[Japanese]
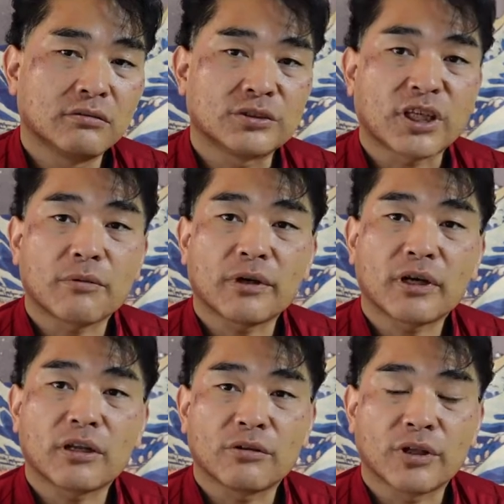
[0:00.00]
お酒ばっ
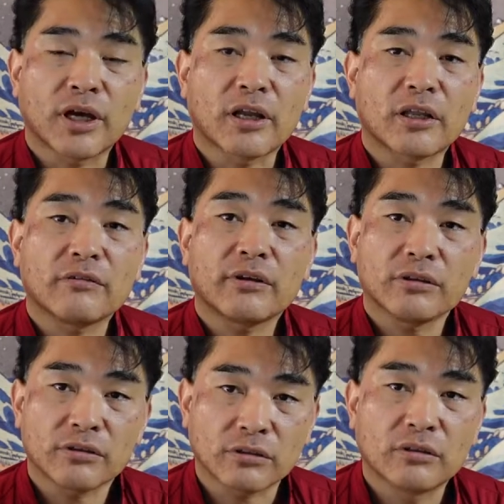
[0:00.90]
かり飲んで体に悪
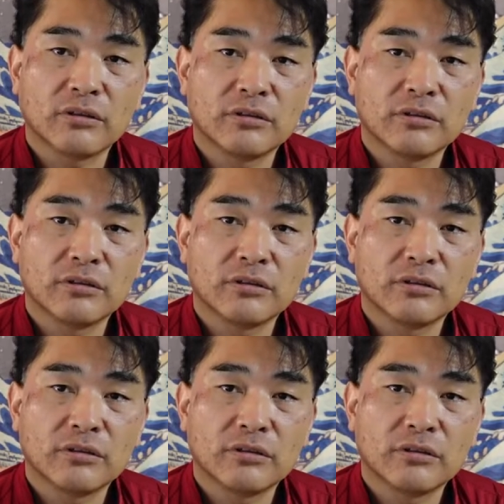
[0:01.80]
いよと